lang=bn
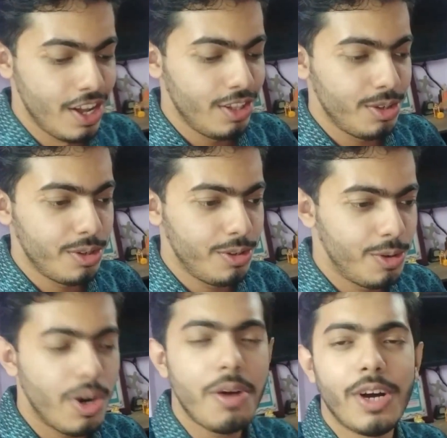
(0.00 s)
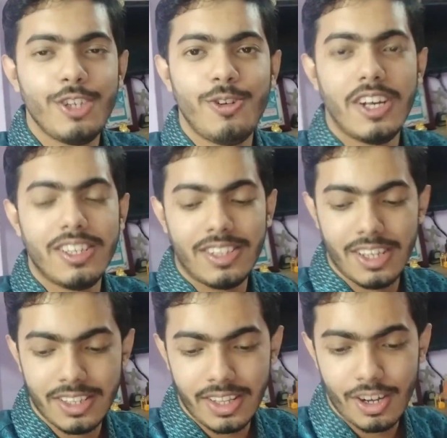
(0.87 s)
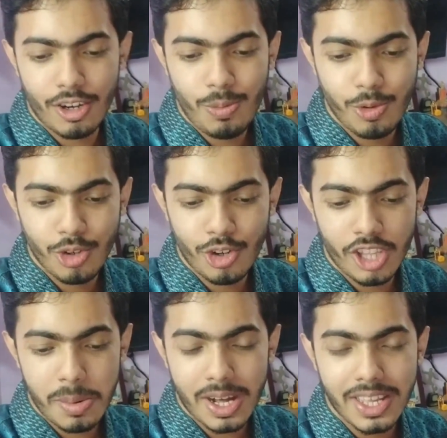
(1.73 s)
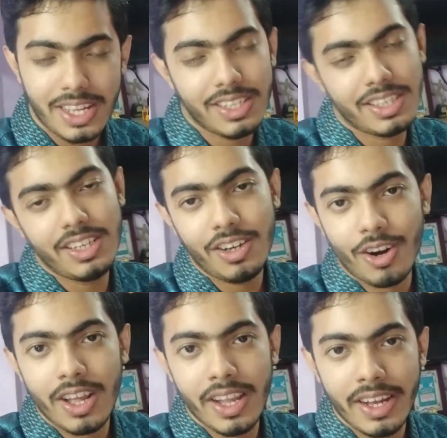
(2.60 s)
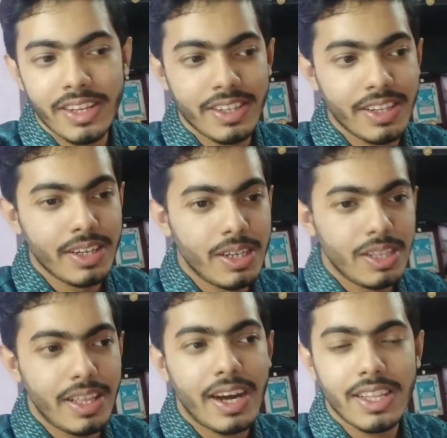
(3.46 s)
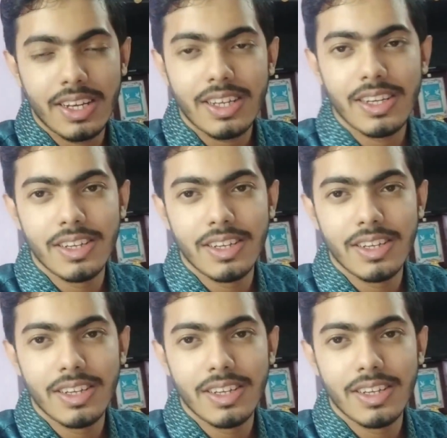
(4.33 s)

তো ওরাও আসুক আস্তে আস্তে এখনো পুজো হতে বাকি আছে কি করা যায় দেখা যাক